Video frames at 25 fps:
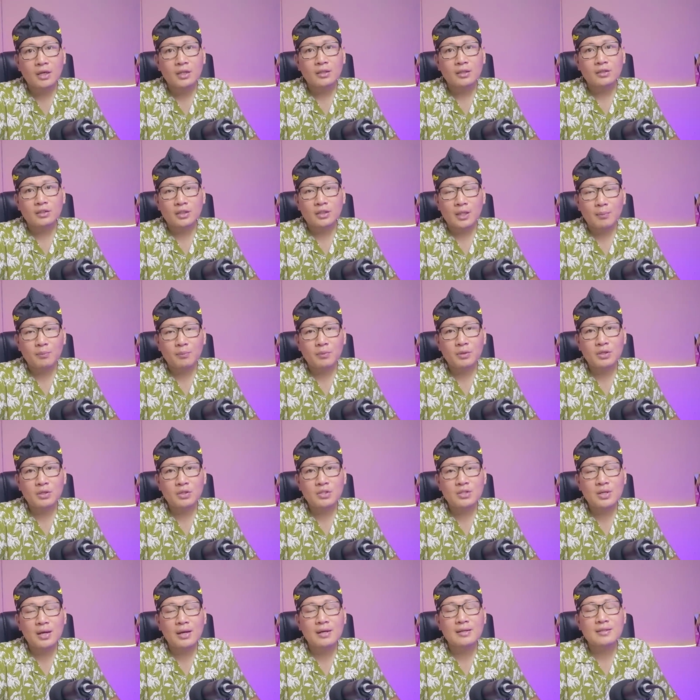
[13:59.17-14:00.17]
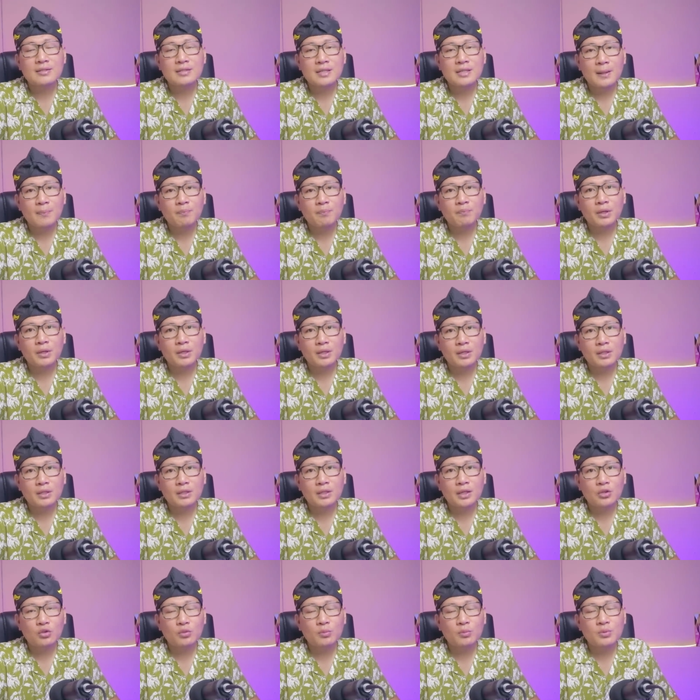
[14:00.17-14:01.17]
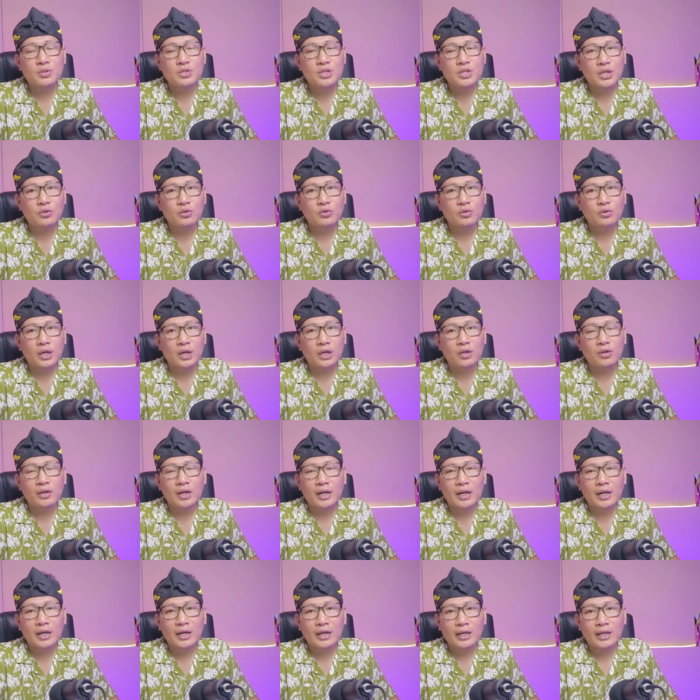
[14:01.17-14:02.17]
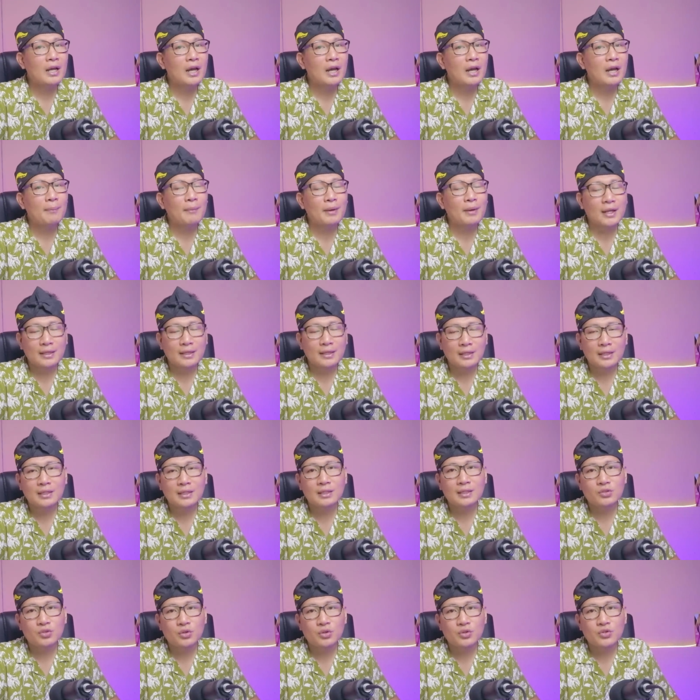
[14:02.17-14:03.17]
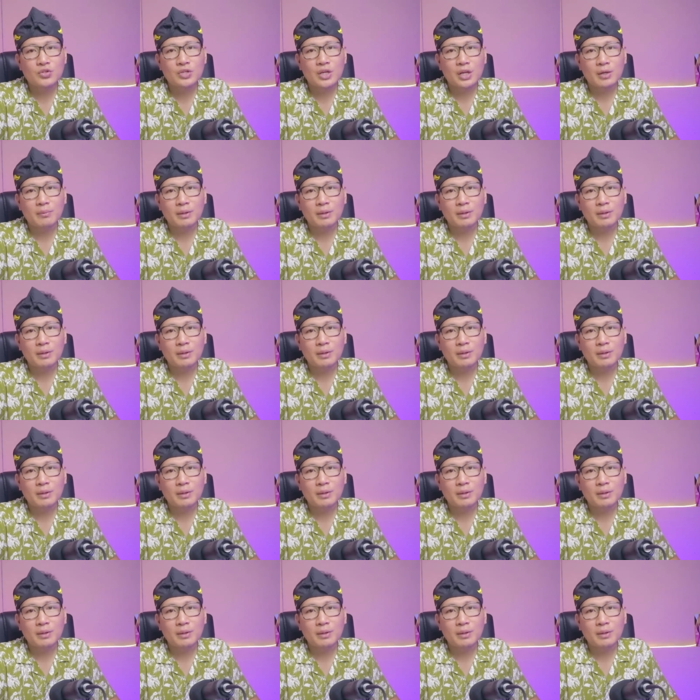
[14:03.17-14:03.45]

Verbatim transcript: tetapi jangan sampai kita itu menjatuhkan orang lain, apalagi di sosial